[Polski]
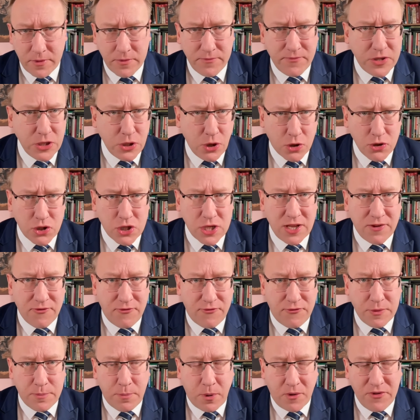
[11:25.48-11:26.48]
widoczne
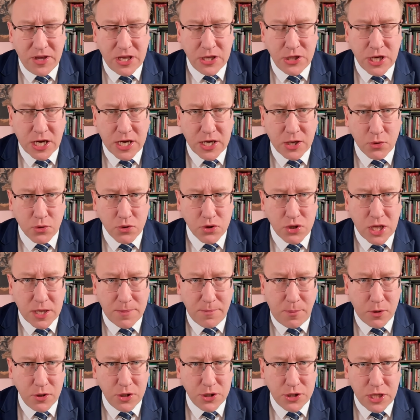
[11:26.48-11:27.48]
w wypowiedziach
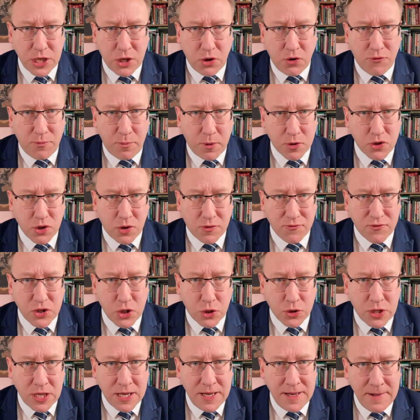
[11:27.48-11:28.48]
różnych polityków,
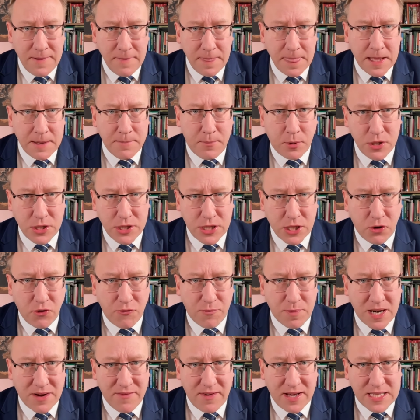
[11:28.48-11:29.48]
począwszy od
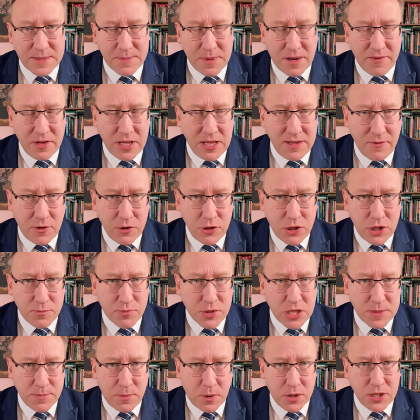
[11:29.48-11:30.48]
polityków Prawa i Sprawiedliwości,
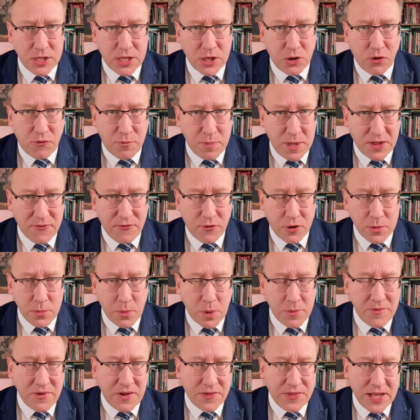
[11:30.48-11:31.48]
przez polityków
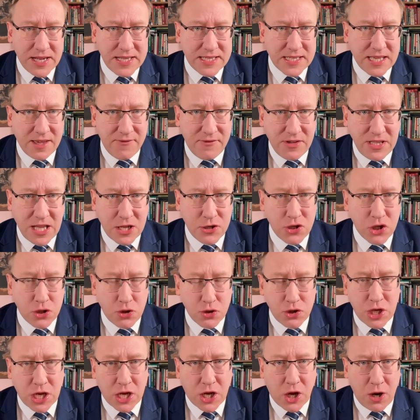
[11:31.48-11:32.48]
Platformy Obywatelskiej. Widać, że
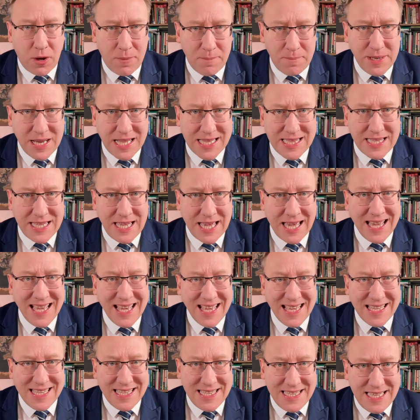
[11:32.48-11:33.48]
to się kompletnie
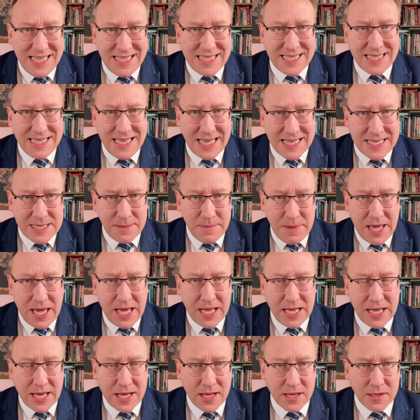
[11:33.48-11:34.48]
nic nie
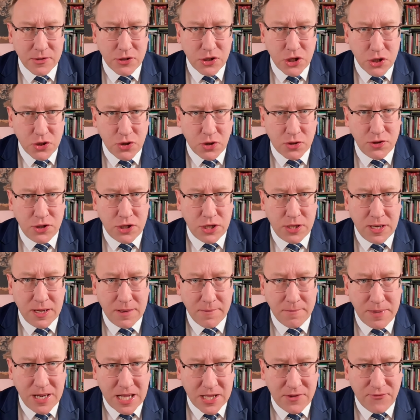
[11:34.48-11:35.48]
zmienia. Czy rządzi
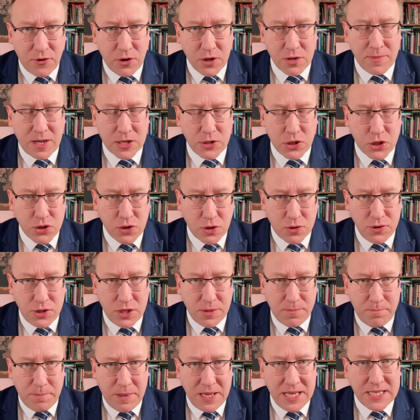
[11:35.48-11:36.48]
Platforma, czy
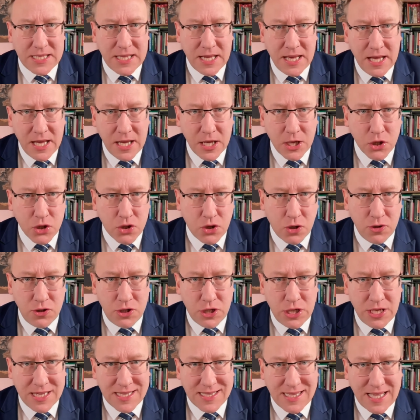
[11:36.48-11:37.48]
rządzi PiS,
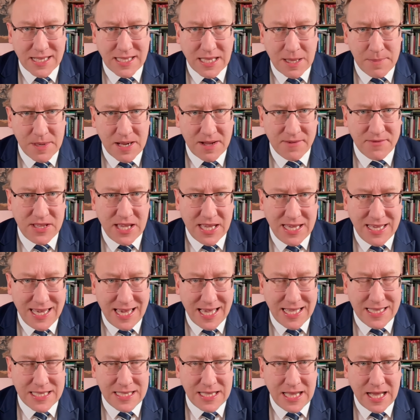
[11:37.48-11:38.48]
rządzi tak naprawdę
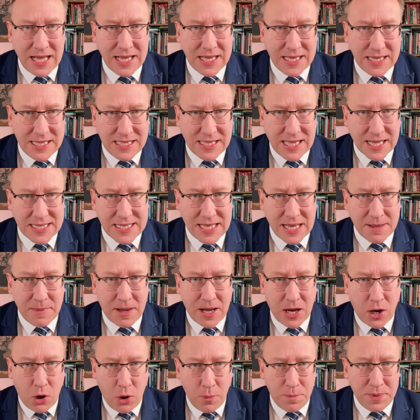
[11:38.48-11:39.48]
jedna i ta
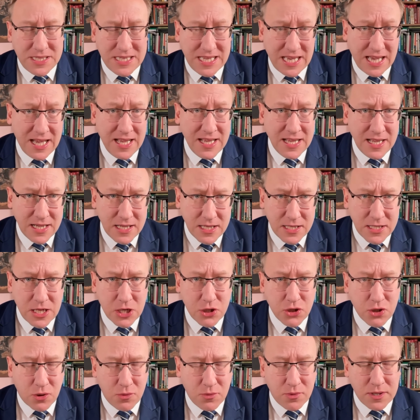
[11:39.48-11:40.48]
sama opcja.
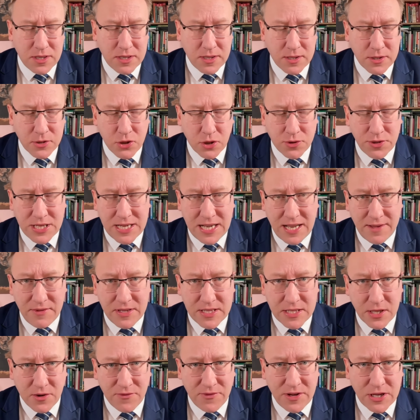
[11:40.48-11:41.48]
Zresztą y, rządy
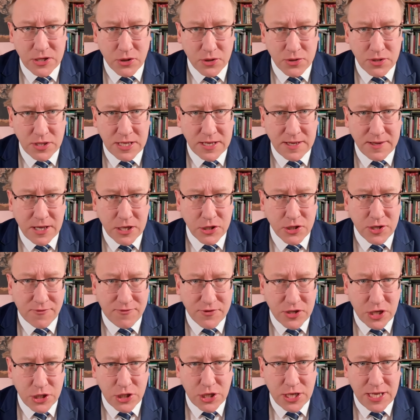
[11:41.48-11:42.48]
lewicowe, rządy jeszcze
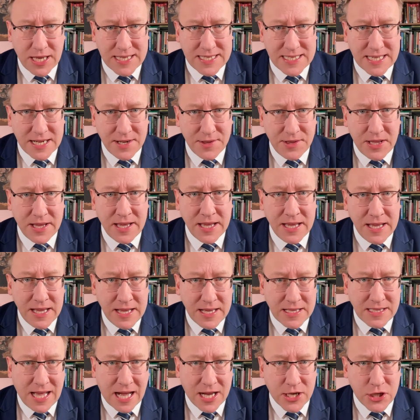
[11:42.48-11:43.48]
wcześniej SLD
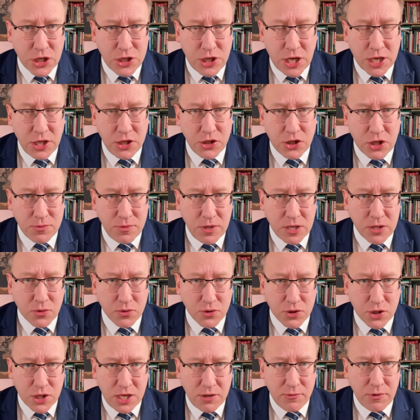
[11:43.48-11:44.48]
także się niczym nie
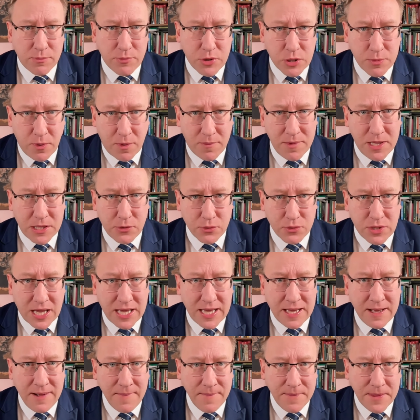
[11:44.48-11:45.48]
różniły. Przypomnę
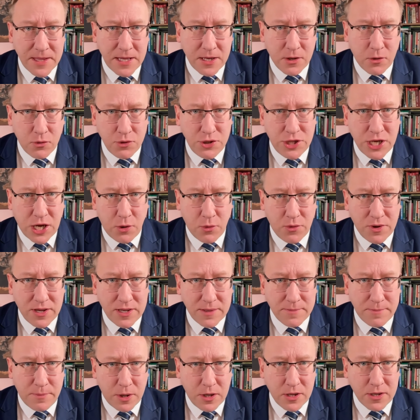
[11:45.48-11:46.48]
tutaj y, udział
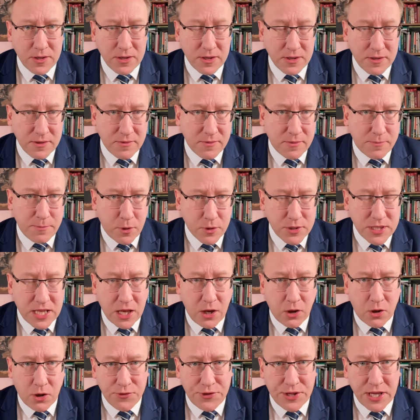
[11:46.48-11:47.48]
y,
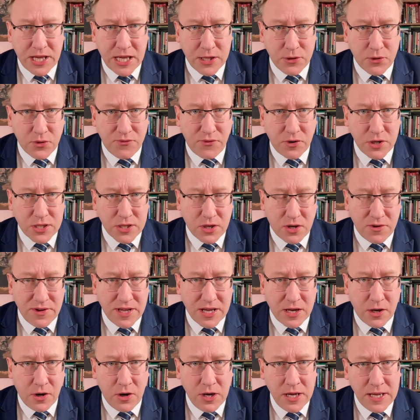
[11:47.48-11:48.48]
polskiego kontyngentu
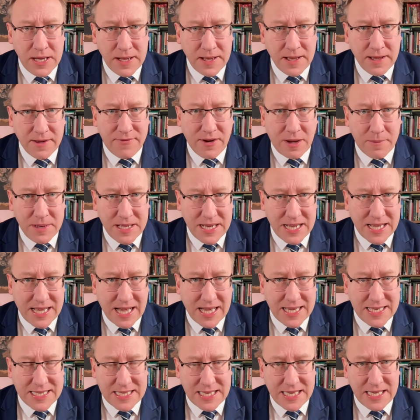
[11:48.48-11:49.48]
wojskowego w
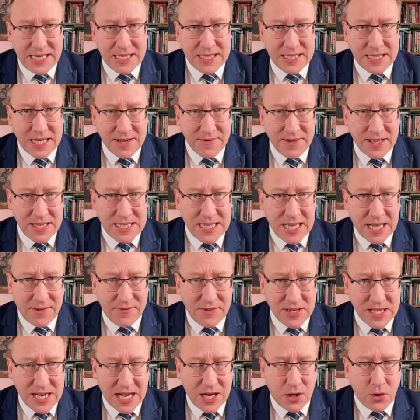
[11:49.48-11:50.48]
amerykańskich interwencjach
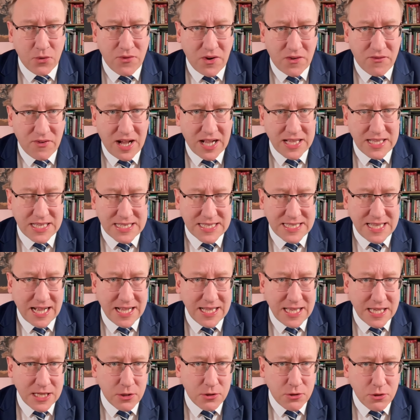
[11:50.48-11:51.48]
w Iraku, w
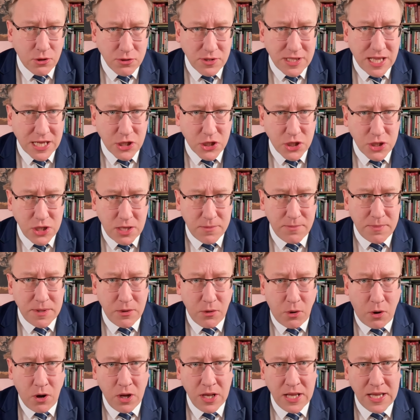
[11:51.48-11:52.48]
Afganistanie. To też nie
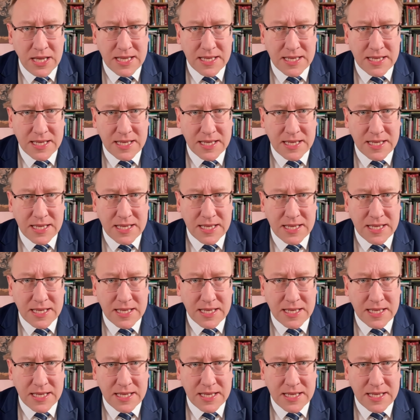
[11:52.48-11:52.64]
było,